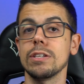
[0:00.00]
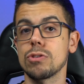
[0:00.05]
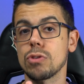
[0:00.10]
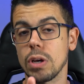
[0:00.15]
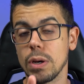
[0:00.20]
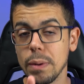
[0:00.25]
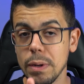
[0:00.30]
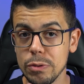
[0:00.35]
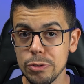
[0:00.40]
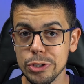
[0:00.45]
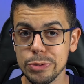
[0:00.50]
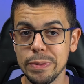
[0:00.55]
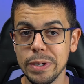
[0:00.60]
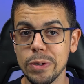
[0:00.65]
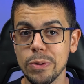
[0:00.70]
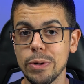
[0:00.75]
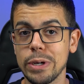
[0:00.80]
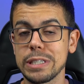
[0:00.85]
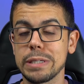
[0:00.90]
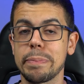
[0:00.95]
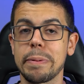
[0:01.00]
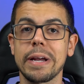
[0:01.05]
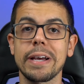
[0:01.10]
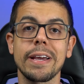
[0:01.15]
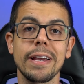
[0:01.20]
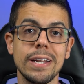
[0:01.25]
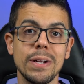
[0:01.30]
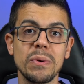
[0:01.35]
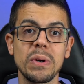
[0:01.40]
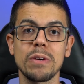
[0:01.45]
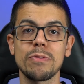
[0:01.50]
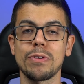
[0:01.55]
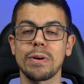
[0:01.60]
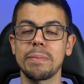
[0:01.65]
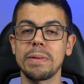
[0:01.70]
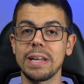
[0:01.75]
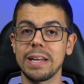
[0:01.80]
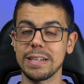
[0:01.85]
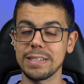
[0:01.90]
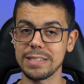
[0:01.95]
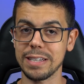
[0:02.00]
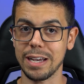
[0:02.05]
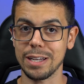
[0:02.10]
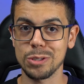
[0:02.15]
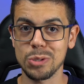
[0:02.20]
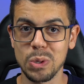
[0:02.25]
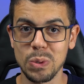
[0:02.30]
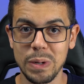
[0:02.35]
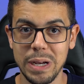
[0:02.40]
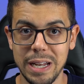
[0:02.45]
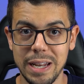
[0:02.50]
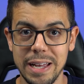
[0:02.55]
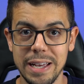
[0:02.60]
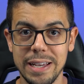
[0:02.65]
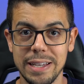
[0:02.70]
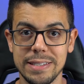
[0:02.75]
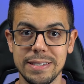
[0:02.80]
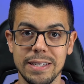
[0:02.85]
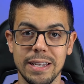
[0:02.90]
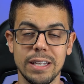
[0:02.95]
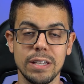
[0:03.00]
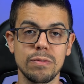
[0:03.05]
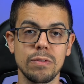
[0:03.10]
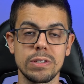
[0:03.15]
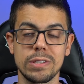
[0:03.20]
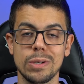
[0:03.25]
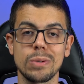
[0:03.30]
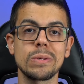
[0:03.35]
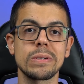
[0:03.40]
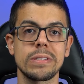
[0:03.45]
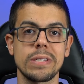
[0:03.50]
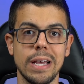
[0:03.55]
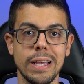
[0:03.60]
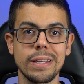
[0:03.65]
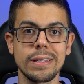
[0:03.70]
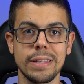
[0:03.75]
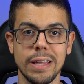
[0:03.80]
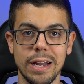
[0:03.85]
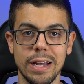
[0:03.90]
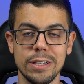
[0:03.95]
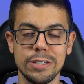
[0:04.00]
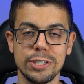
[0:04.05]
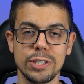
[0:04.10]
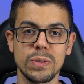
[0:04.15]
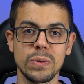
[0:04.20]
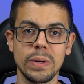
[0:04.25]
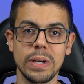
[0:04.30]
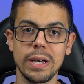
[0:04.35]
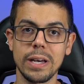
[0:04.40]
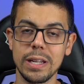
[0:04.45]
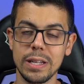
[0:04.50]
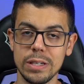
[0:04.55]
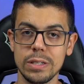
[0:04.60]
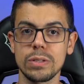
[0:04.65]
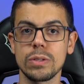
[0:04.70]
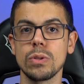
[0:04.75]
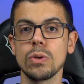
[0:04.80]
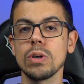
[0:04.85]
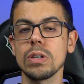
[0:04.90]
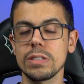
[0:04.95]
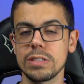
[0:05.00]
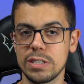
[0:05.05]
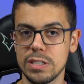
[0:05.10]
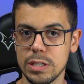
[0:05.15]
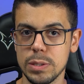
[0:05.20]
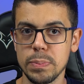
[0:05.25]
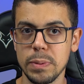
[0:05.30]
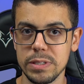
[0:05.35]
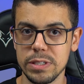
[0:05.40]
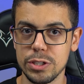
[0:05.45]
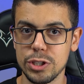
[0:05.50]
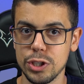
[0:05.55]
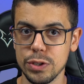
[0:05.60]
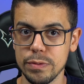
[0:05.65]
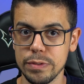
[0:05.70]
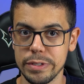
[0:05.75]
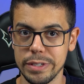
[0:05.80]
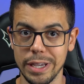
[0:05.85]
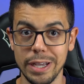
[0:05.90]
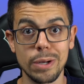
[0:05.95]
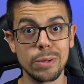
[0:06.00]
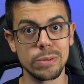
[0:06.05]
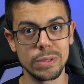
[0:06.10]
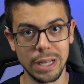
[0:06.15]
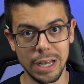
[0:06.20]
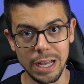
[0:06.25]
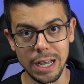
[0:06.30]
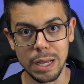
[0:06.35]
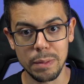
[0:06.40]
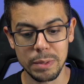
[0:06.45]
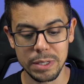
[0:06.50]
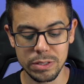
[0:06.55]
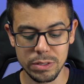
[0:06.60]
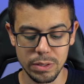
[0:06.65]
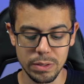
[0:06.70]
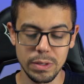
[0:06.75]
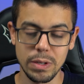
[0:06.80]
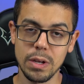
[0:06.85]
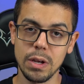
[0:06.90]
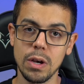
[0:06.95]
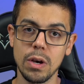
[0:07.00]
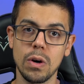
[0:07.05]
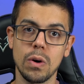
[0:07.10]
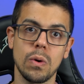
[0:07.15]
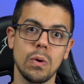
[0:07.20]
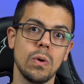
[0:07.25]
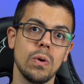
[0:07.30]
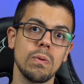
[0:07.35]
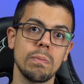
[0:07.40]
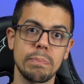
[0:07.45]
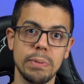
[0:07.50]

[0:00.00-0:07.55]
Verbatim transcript: E só uma última coisa para quem não é familiarizado com a Alexa é que você consegue interagir com ela nos dispositivos Echo da Amazon ou